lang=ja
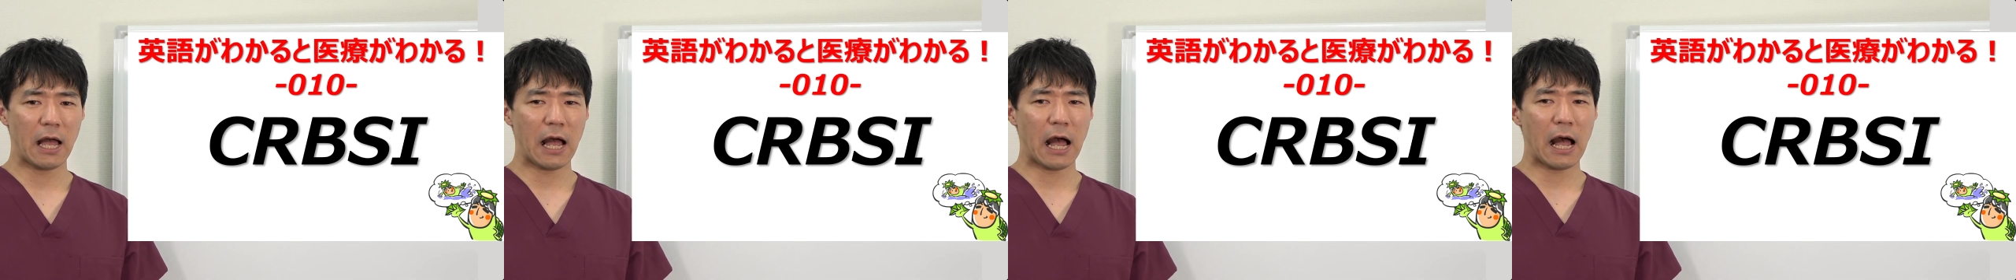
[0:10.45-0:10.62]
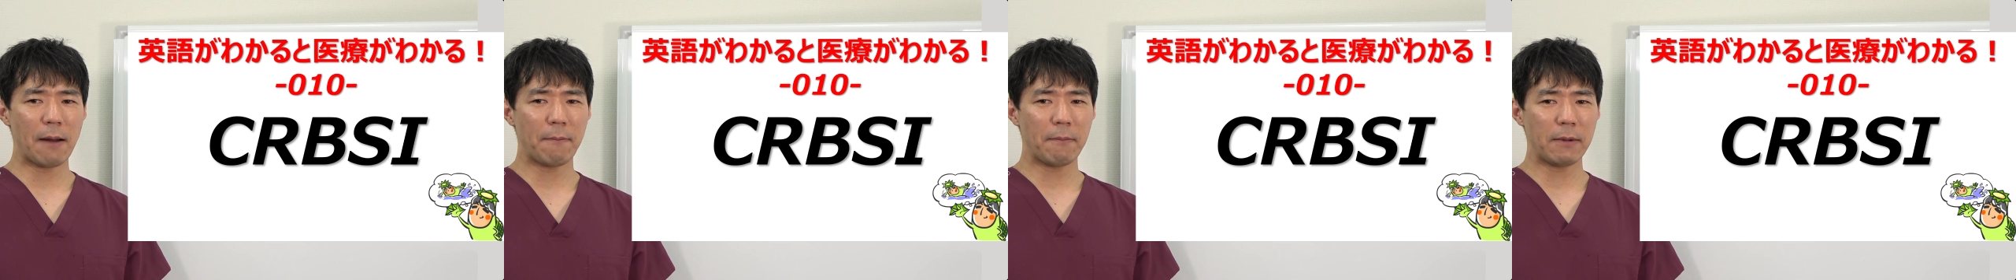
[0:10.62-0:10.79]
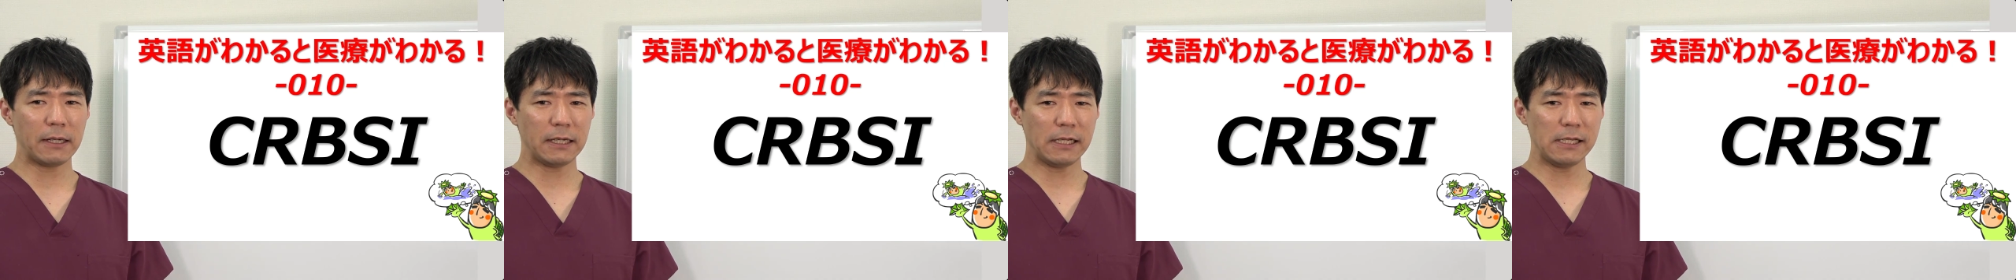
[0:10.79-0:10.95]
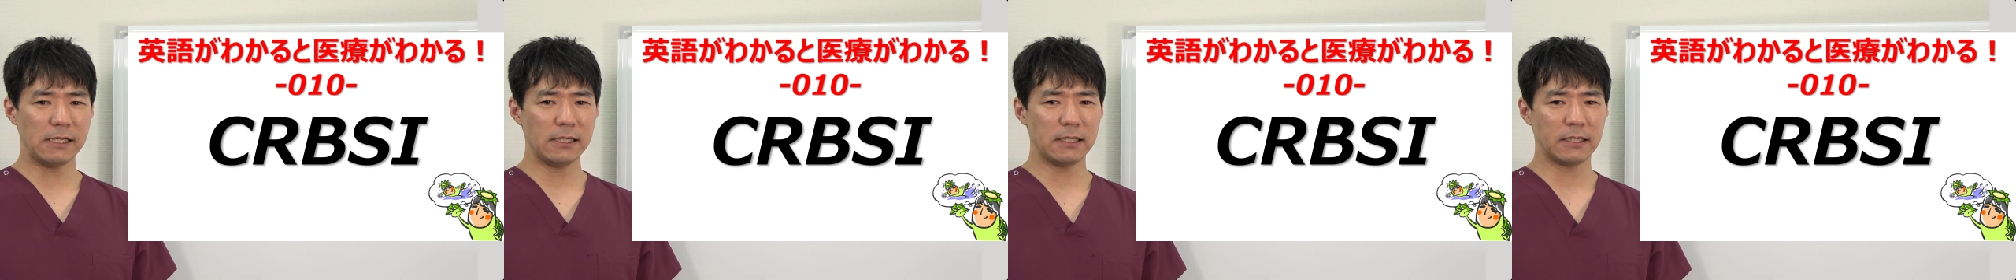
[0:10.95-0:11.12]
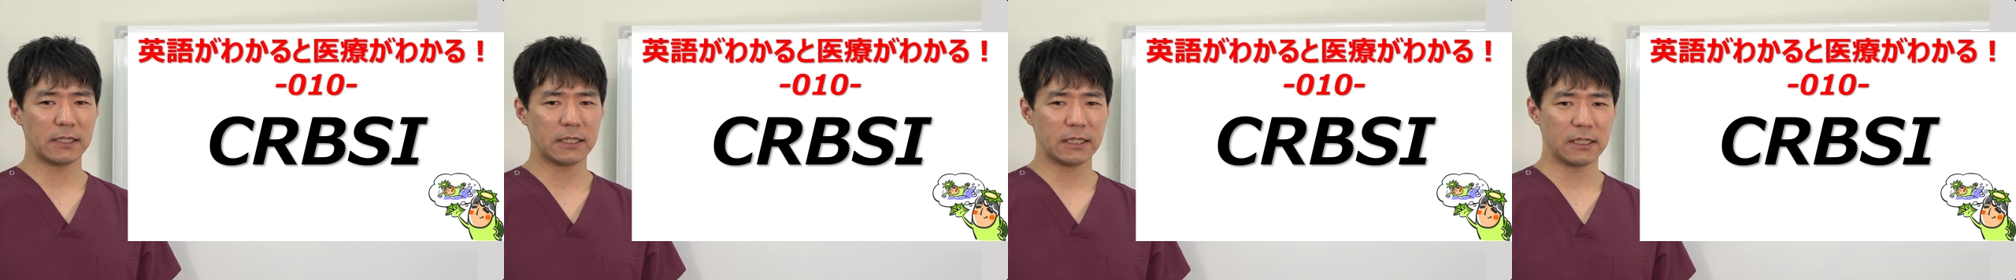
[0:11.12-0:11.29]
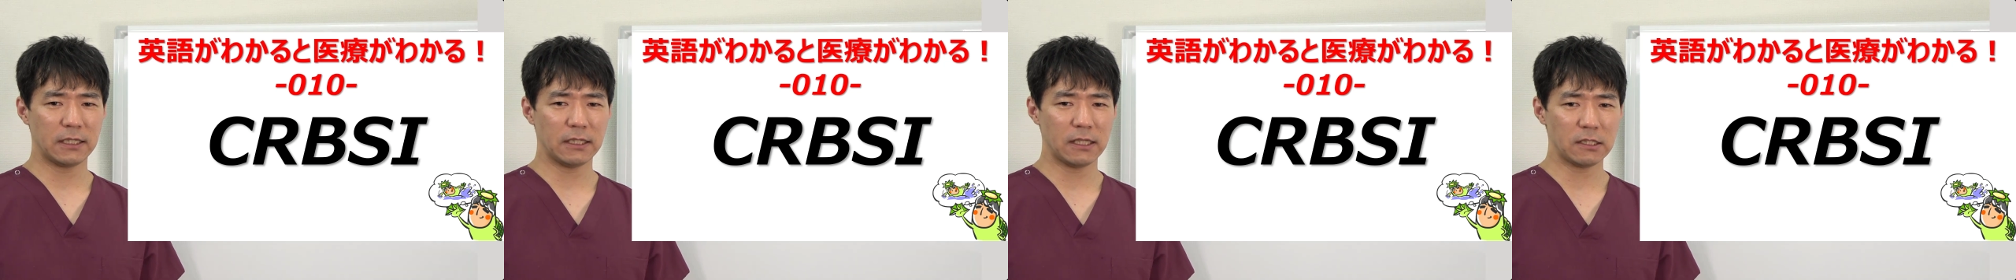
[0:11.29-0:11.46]
あまり
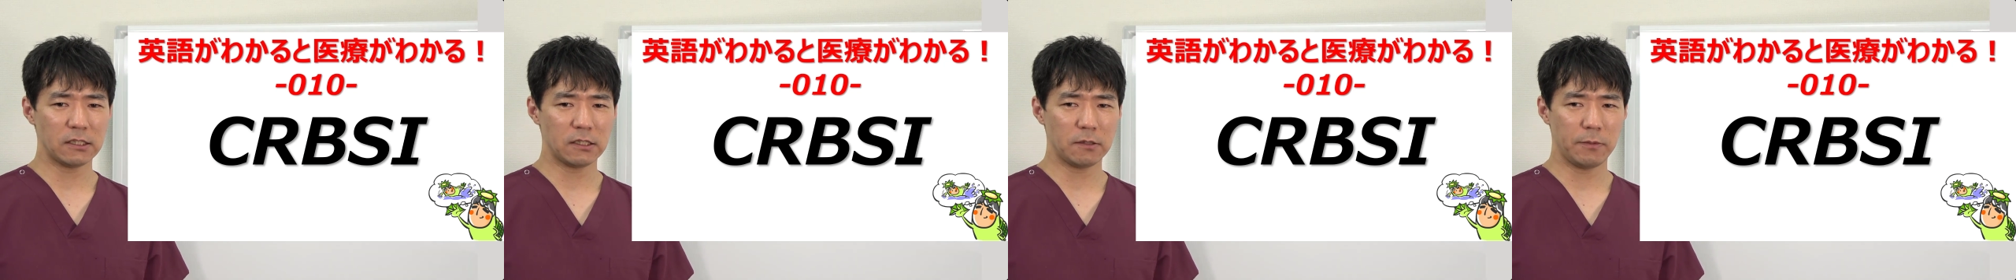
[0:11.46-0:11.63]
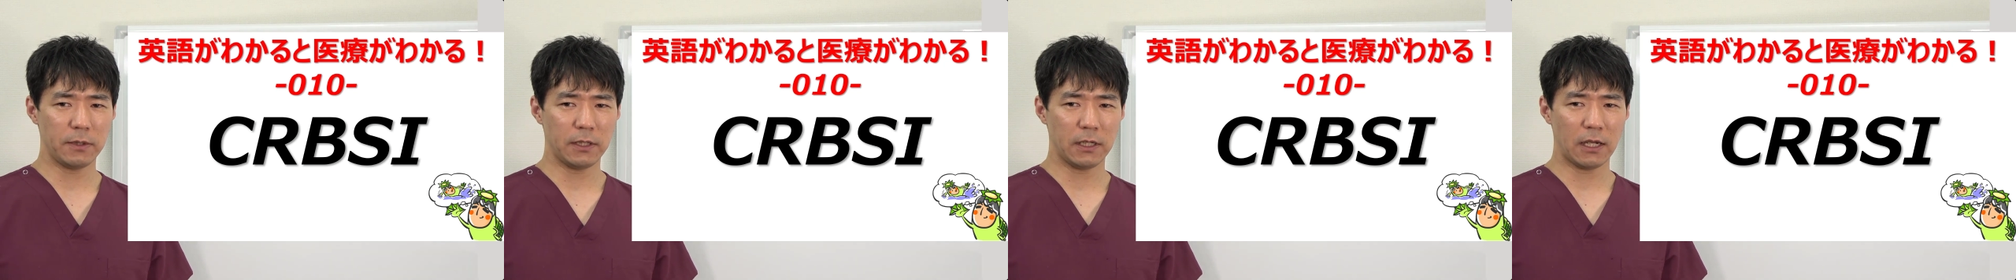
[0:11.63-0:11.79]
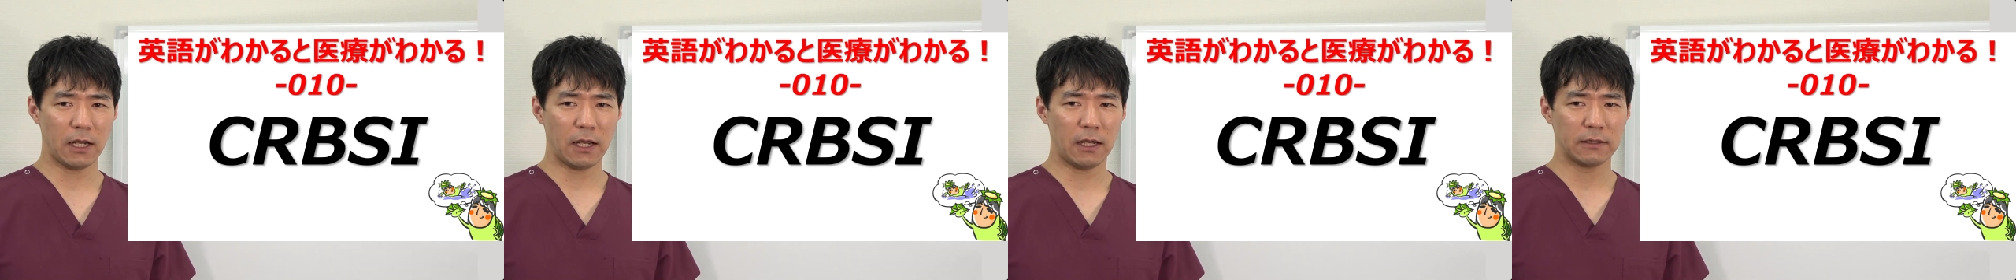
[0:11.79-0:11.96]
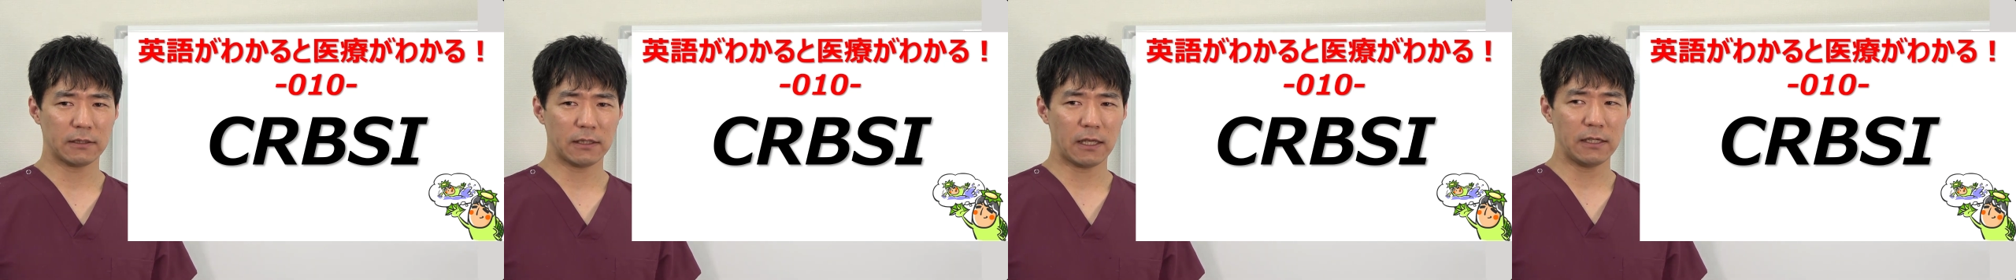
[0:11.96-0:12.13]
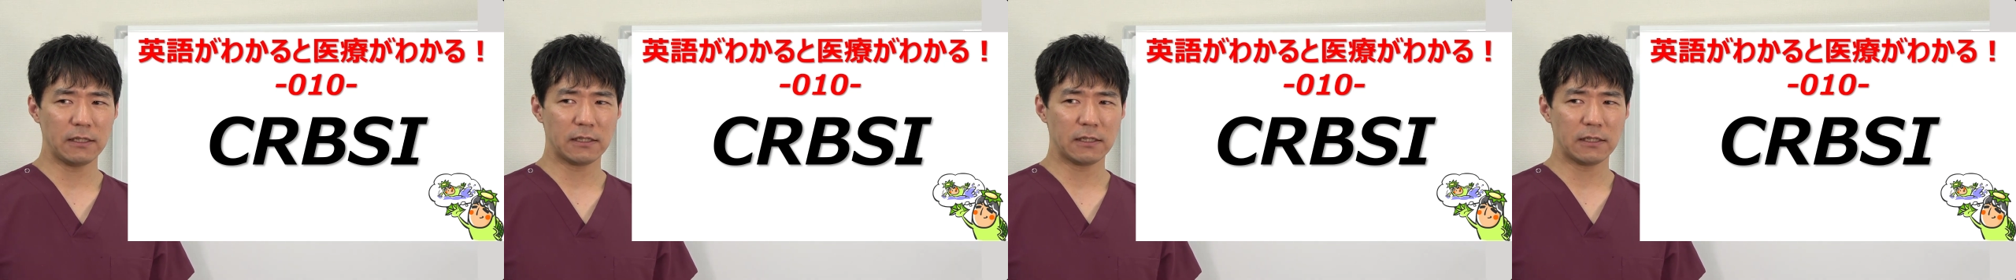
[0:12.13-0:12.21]
聞きなじみがな